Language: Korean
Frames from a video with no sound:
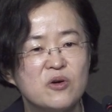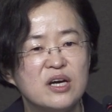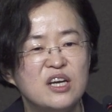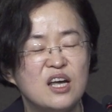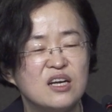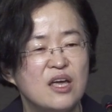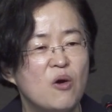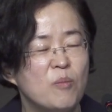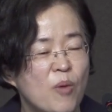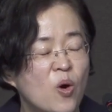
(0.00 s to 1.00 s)
여건이라는 게
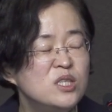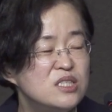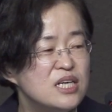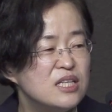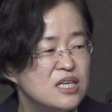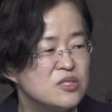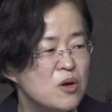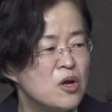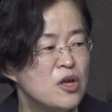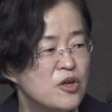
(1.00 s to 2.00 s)
뭔지에 대해서